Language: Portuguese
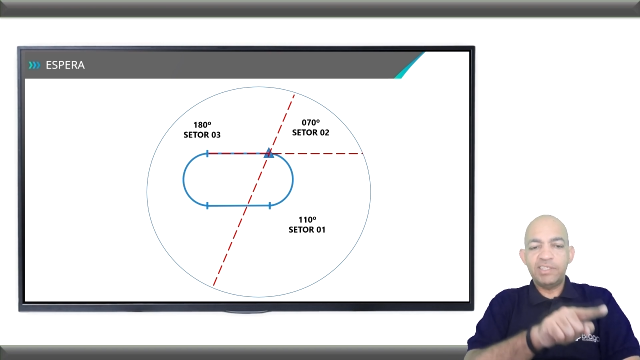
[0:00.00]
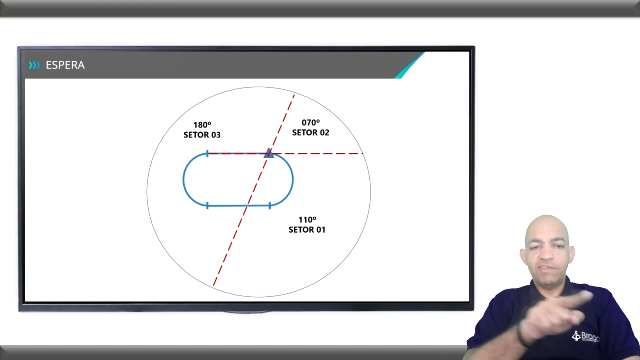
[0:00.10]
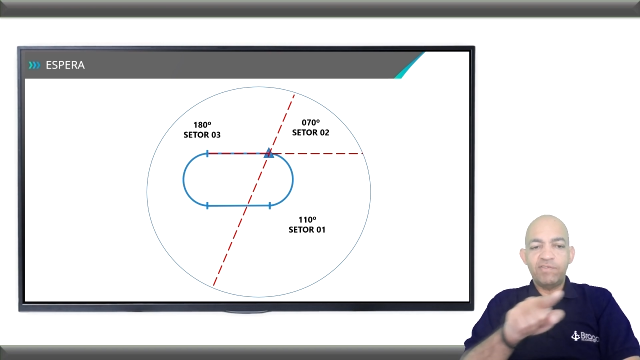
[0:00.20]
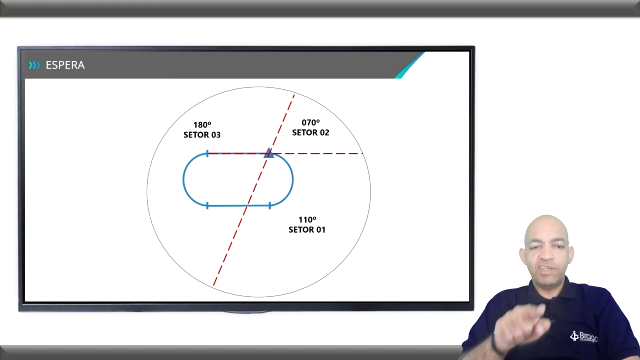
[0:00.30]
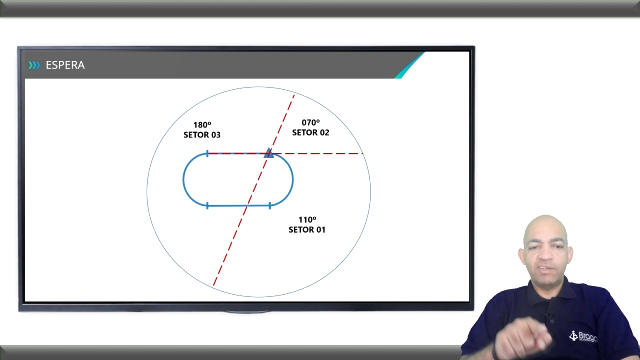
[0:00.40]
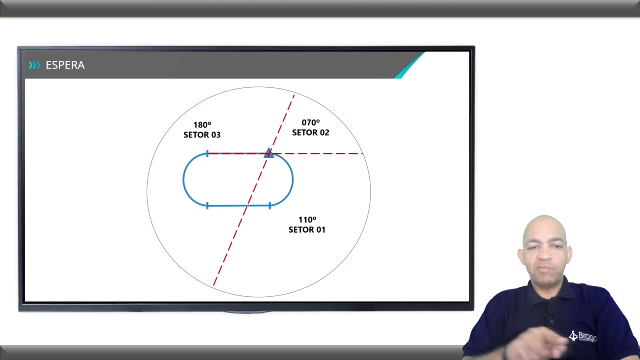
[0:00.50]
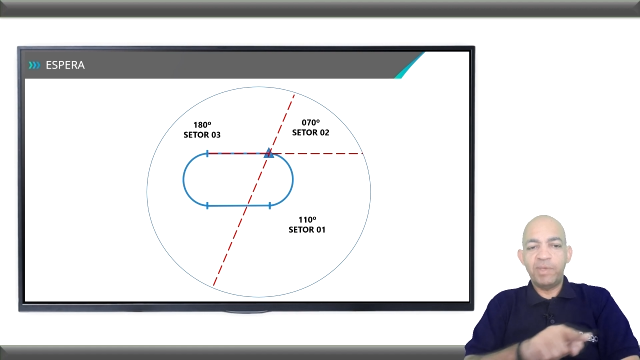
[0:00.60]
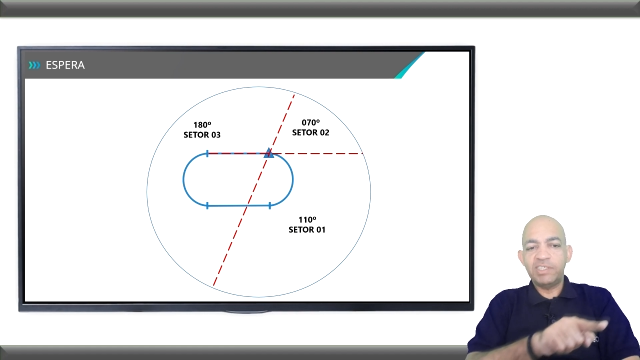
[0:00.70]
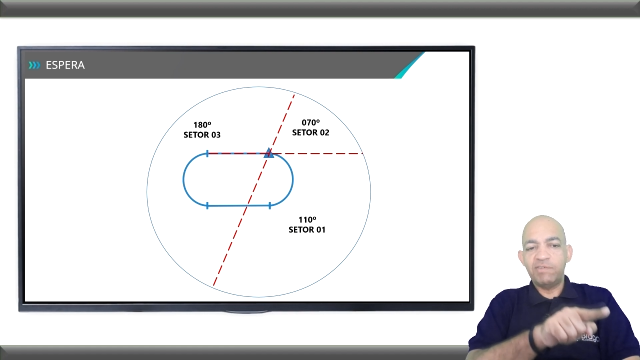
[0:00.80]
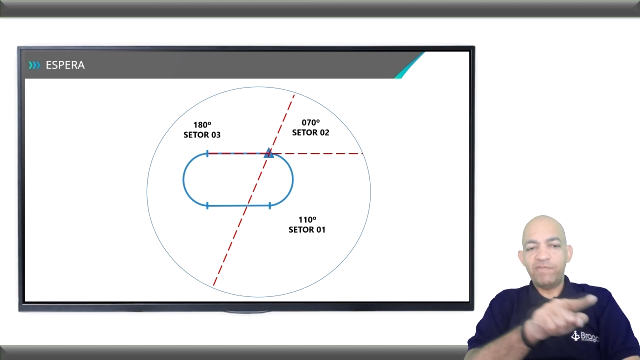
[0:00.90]
Como é, que você vai,
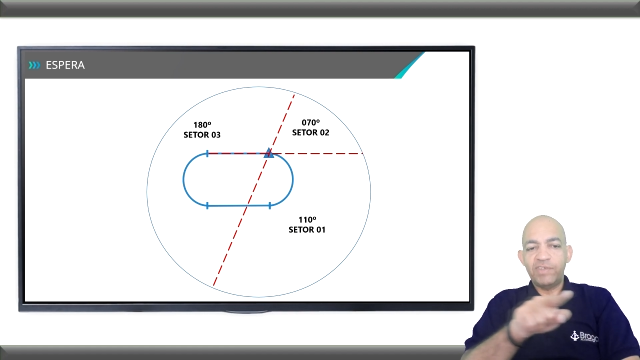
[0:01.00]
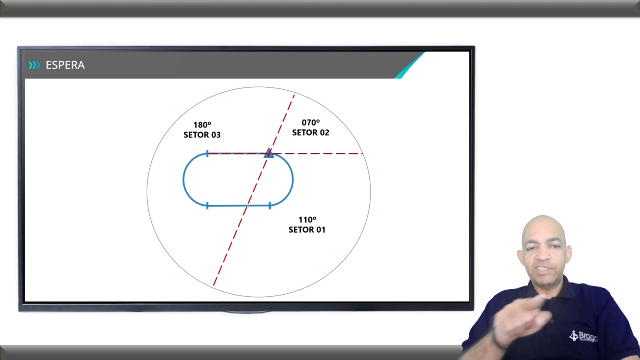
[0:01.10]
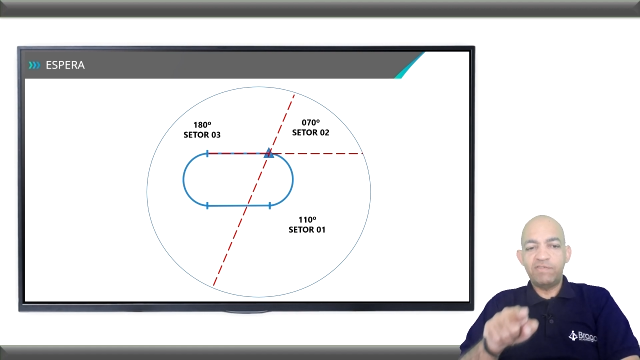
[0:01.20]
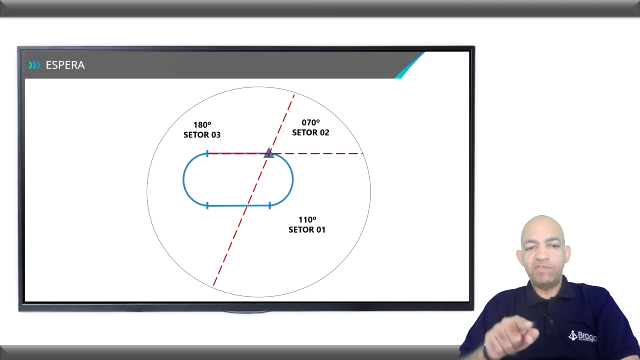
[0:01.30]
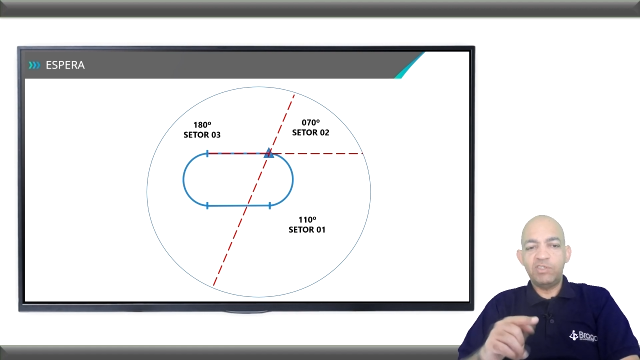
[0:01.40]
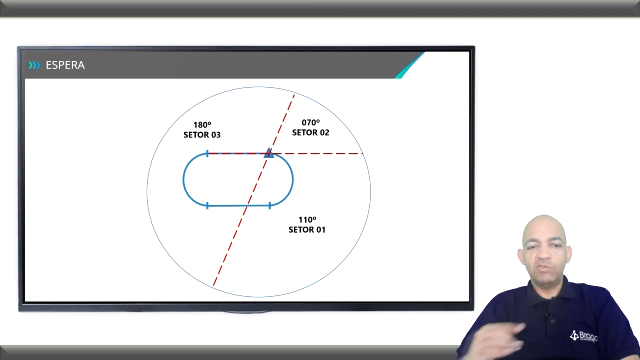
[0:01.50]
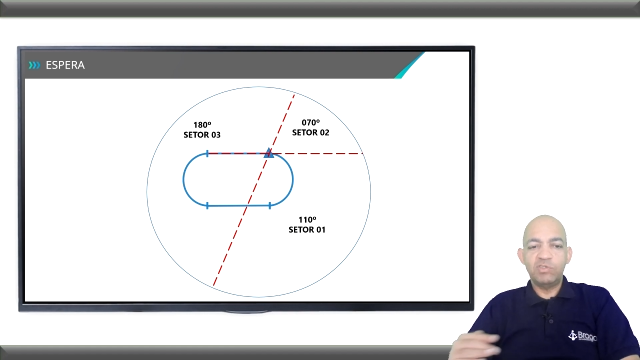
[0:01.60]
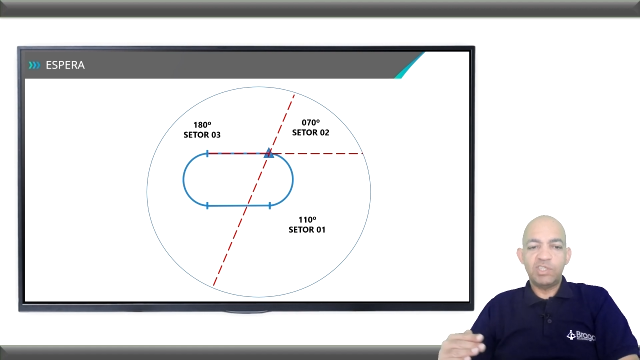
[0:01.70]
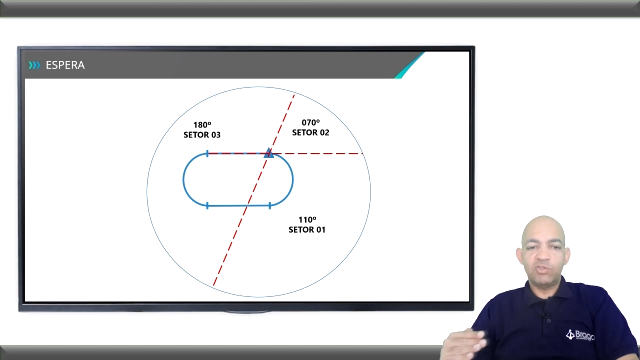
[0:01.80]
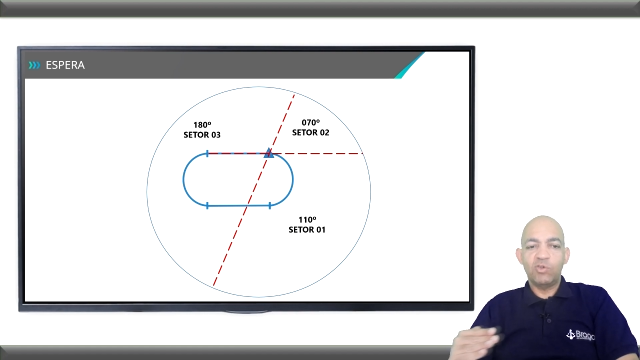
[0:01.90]
como é que você vai fazer vindo
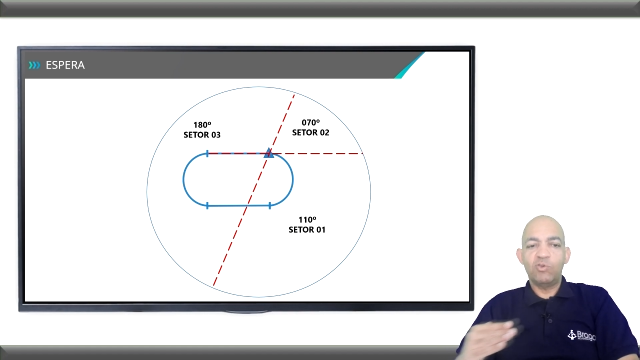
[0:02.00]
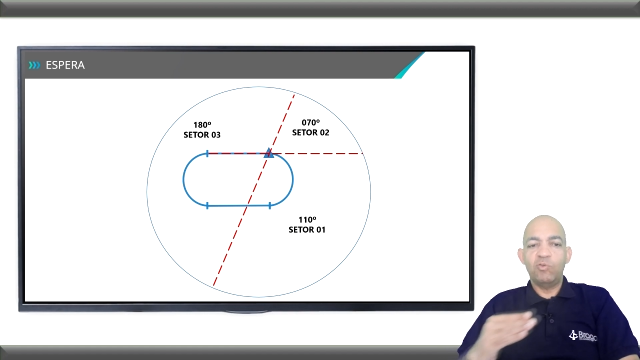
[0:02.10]
do setor